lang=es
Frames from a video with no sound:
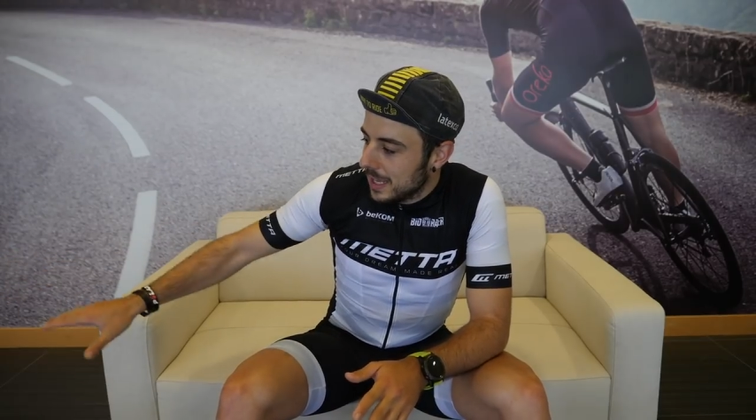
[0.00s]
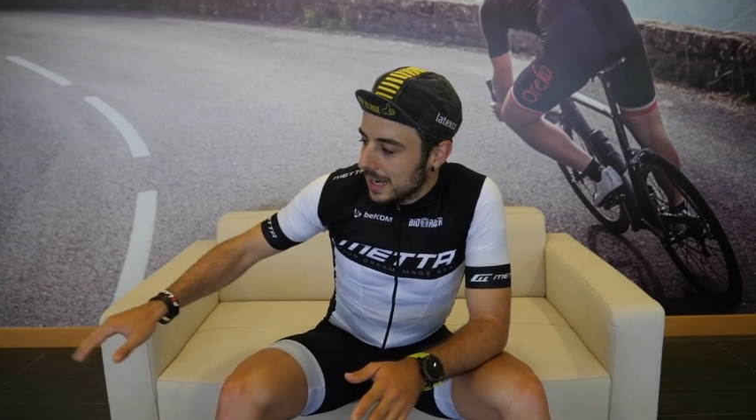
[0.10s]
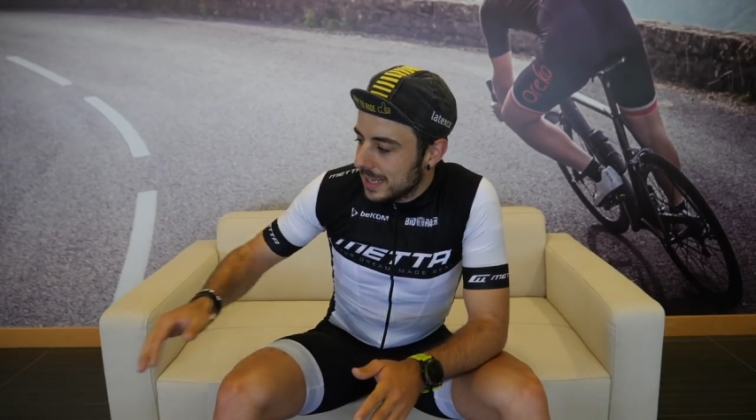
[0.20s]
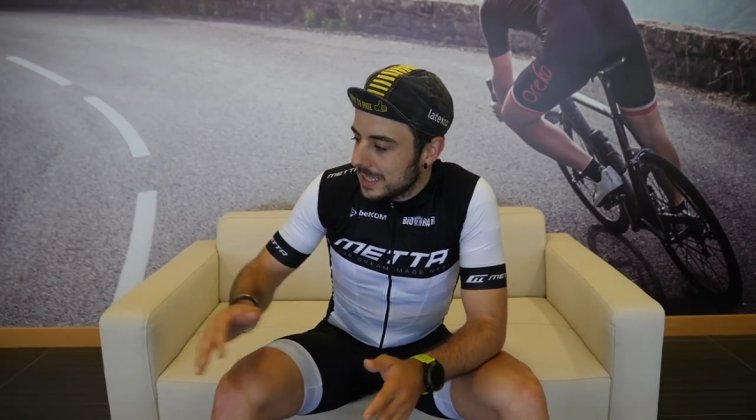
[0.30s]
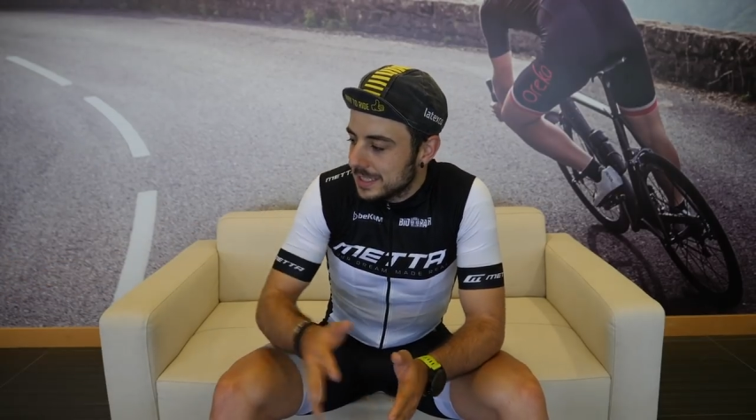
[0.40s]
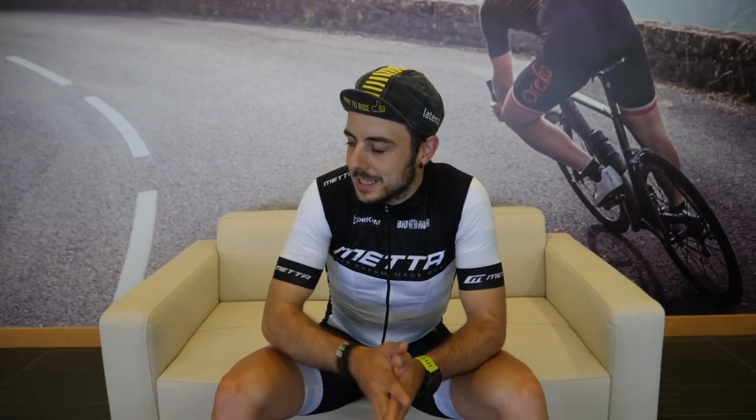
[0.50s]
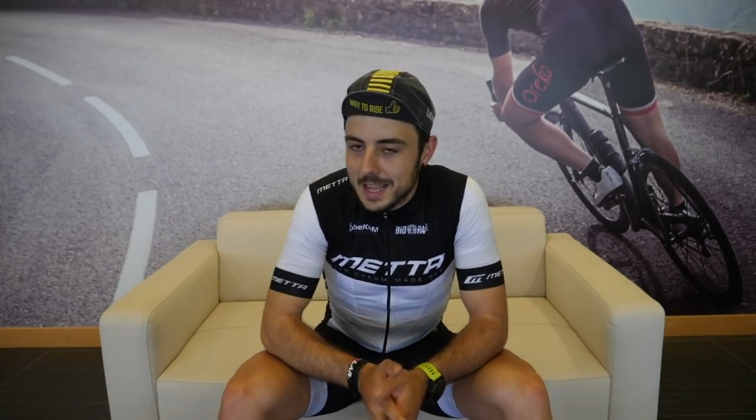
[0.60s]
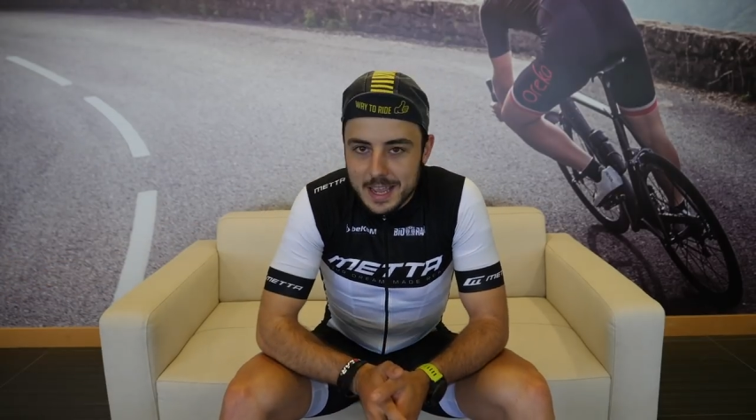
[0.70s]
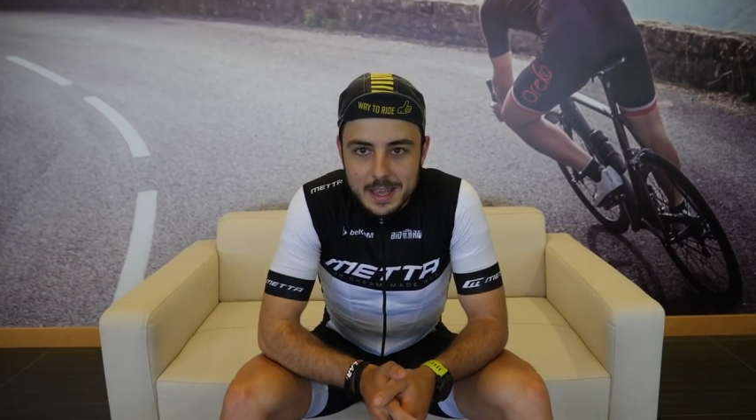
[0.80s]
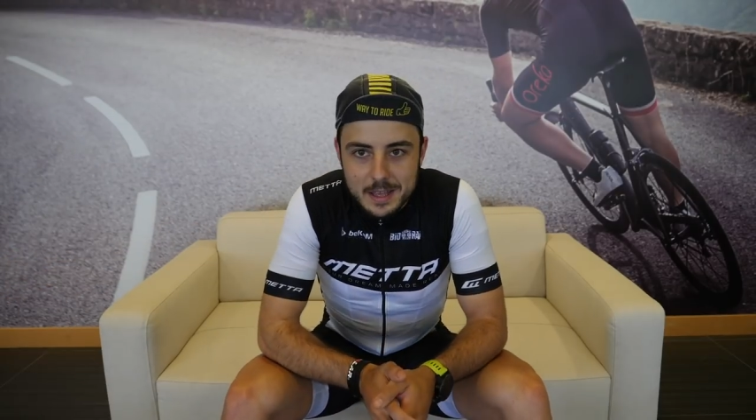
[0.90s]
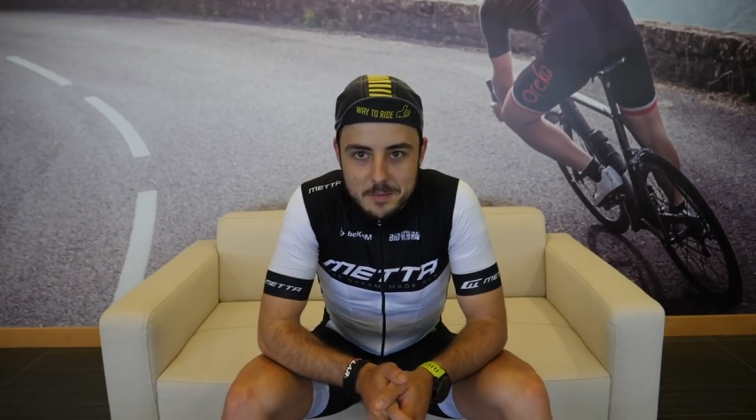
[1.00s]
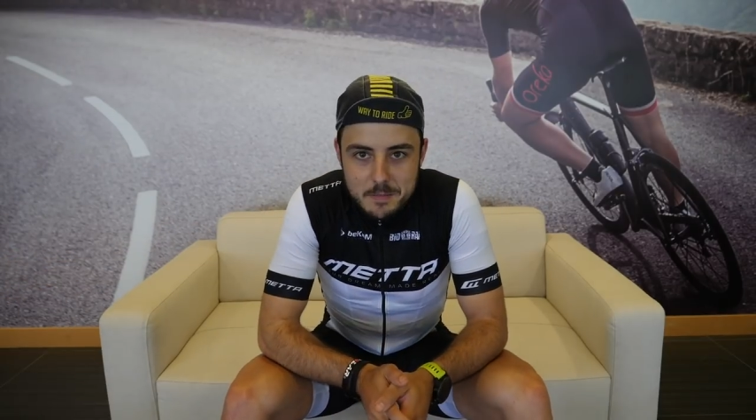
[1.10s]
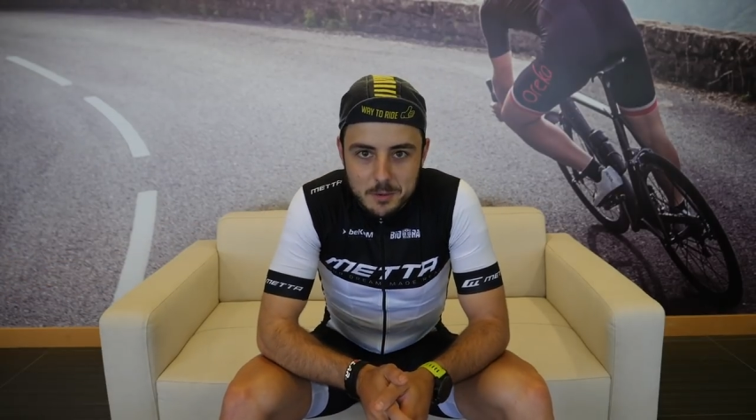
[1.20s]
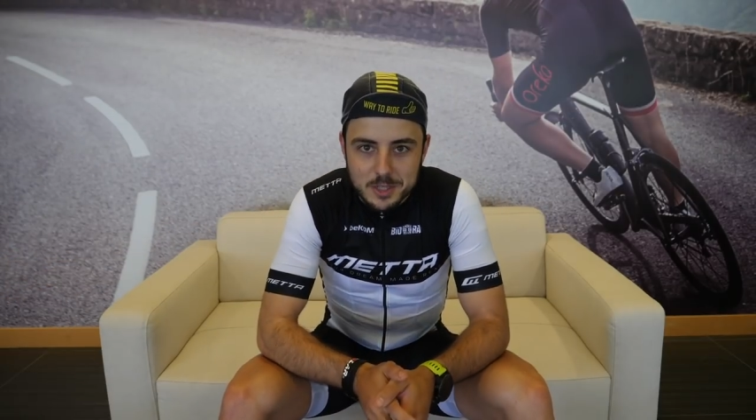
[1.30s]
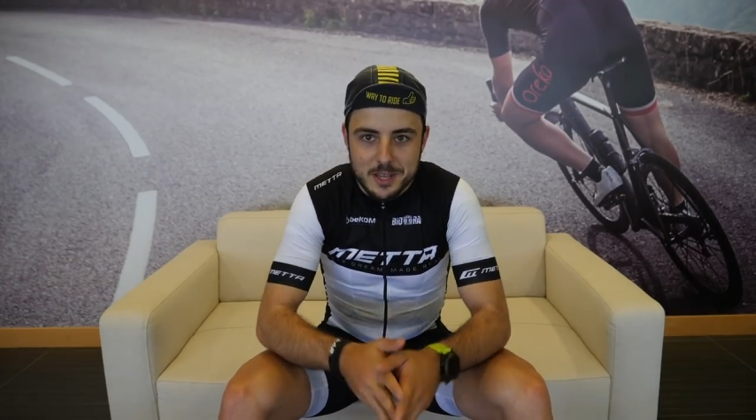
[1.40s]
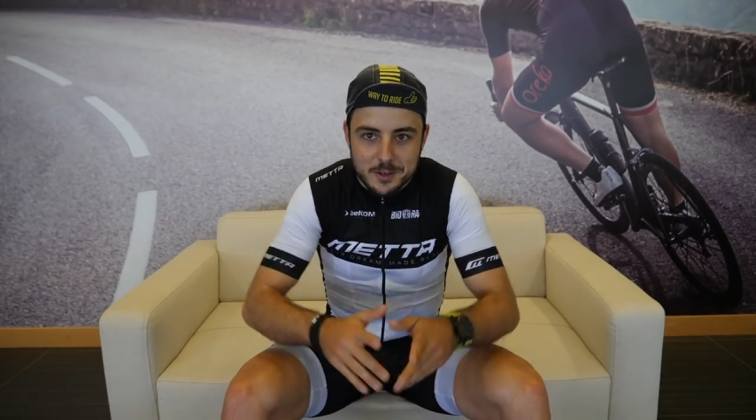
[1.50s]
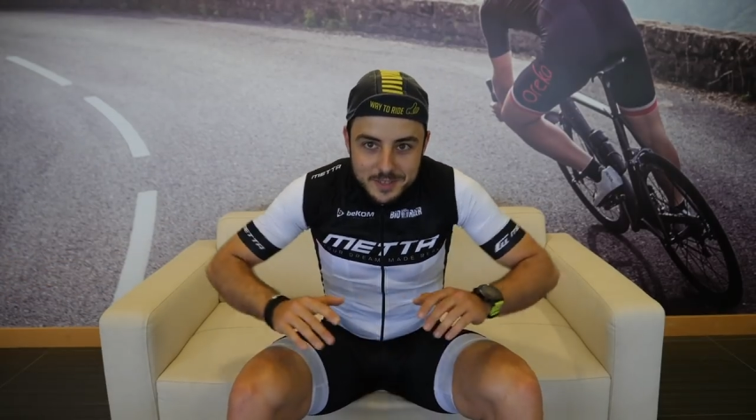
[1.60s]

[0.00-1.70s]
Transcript: tal, así que vamos a